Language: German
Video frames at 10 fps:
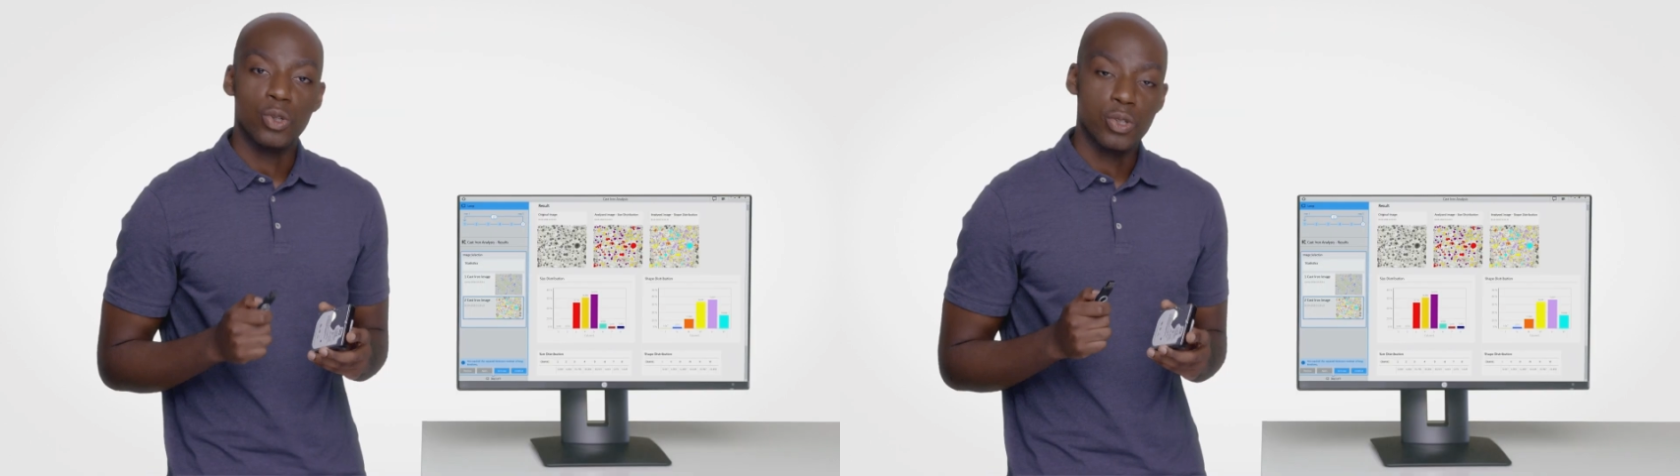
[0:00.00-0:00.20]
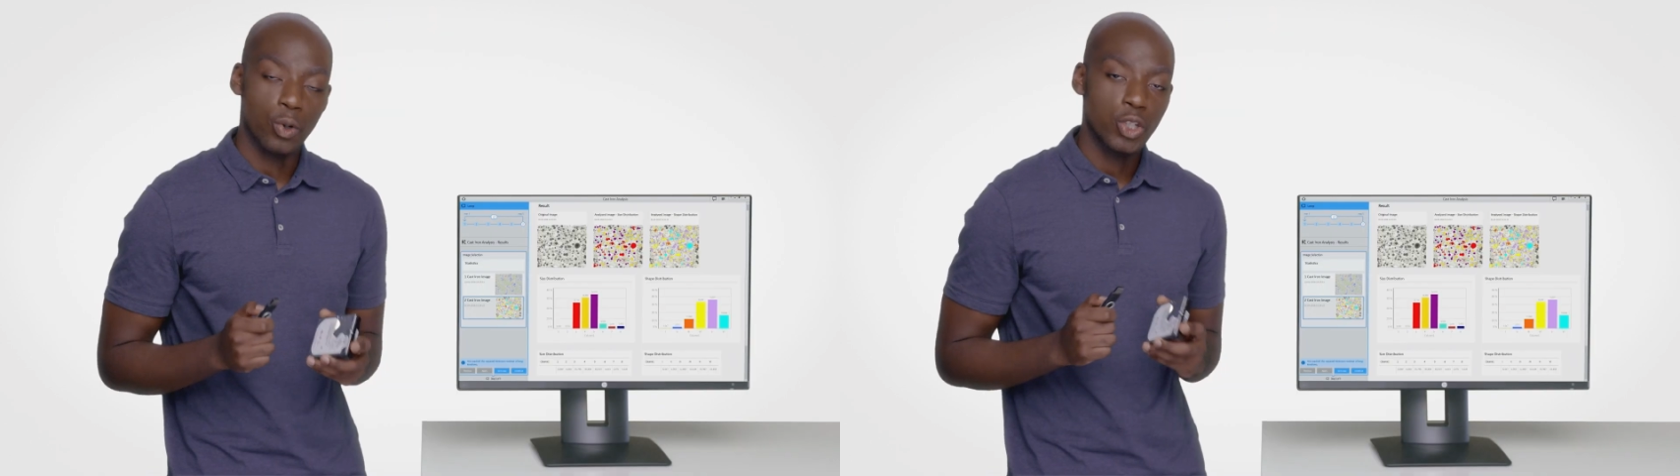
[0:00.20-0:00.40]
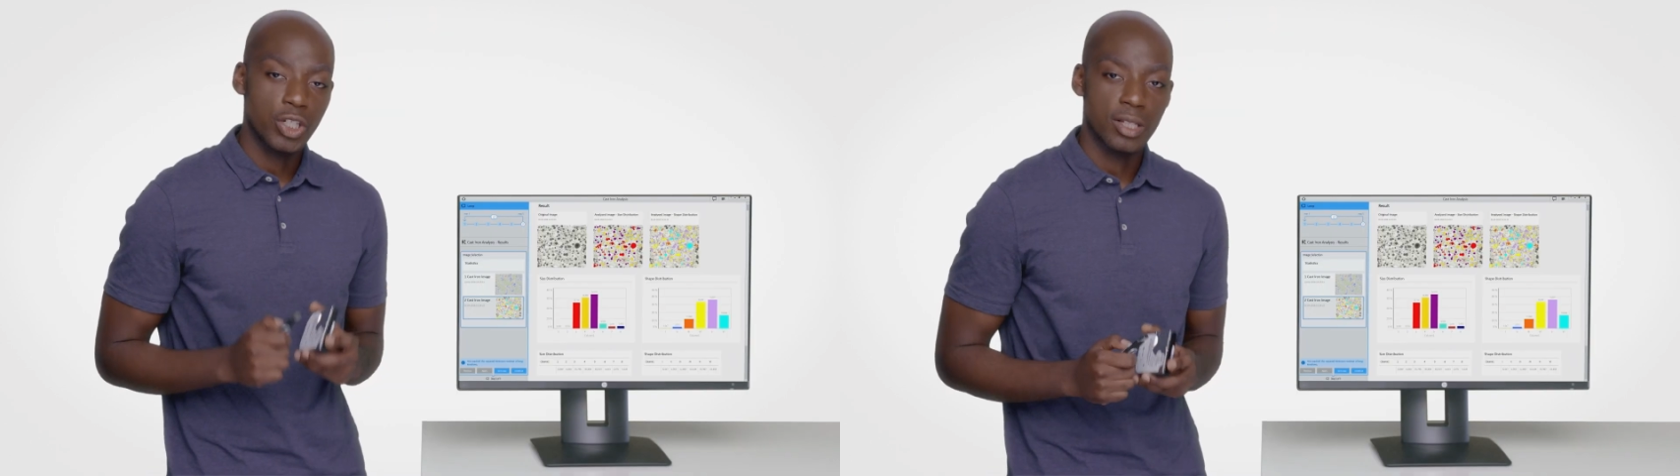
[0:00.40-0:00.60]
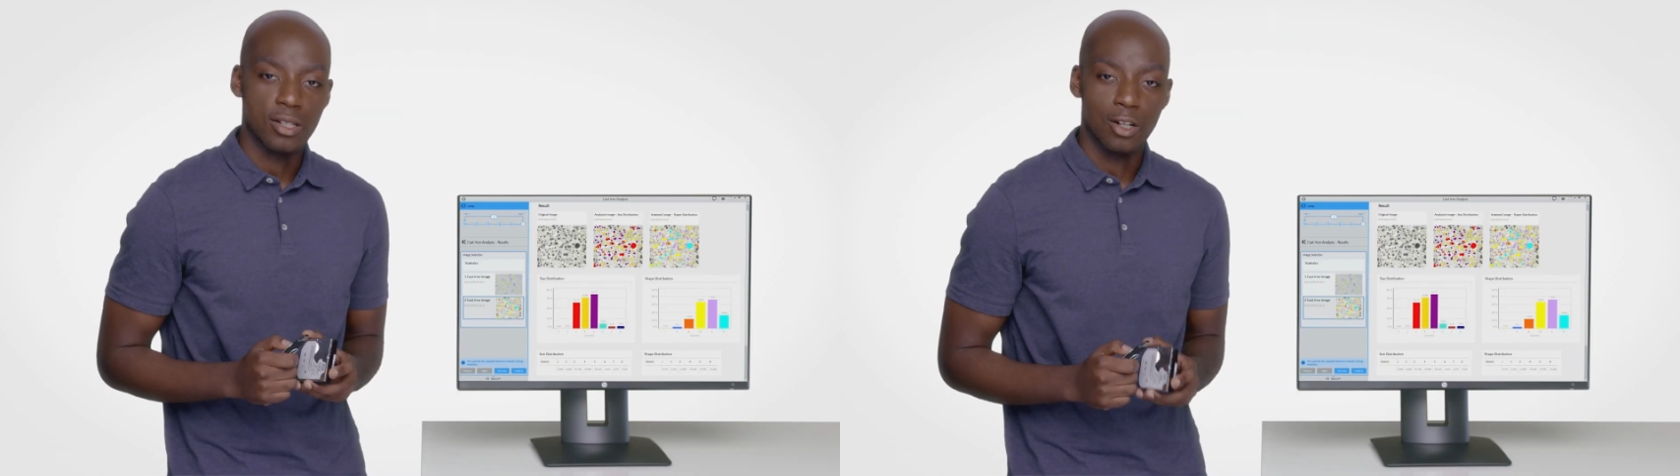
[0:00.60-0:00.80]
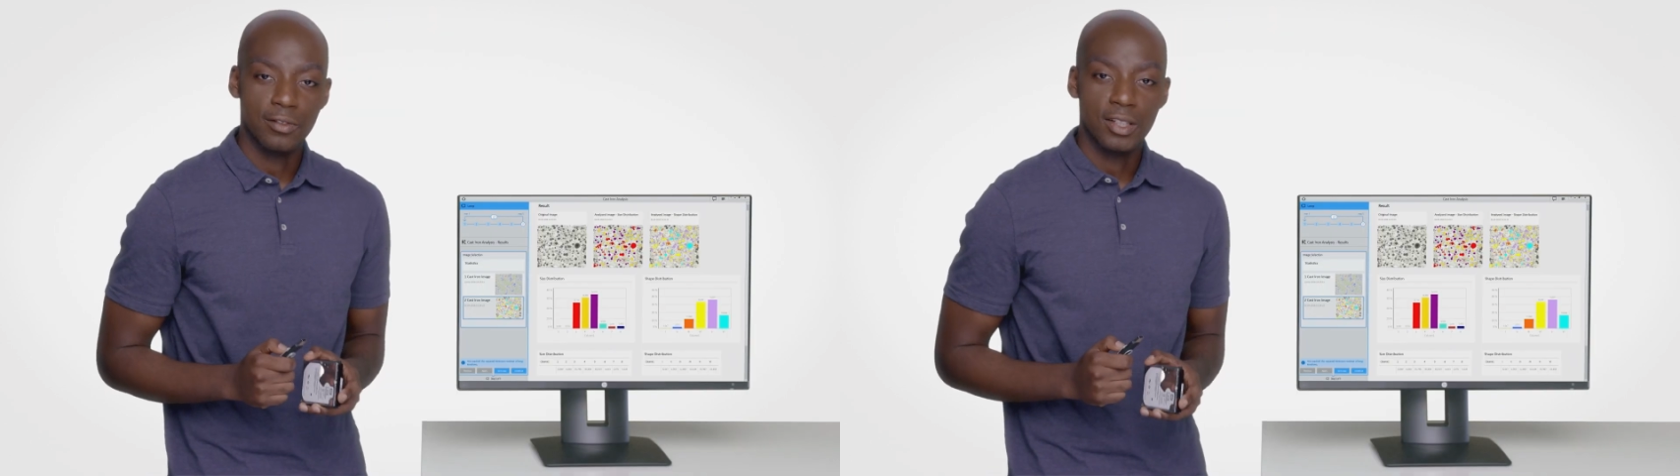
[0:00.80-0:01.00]
Und so geschieht
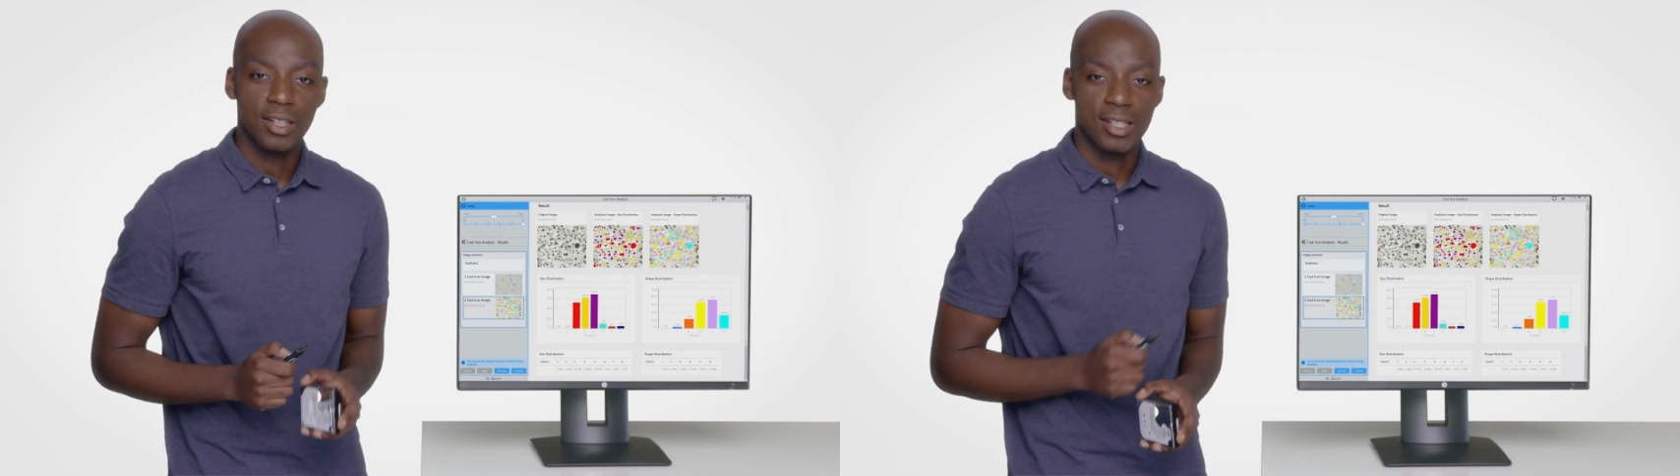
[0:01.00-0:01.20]
es oft,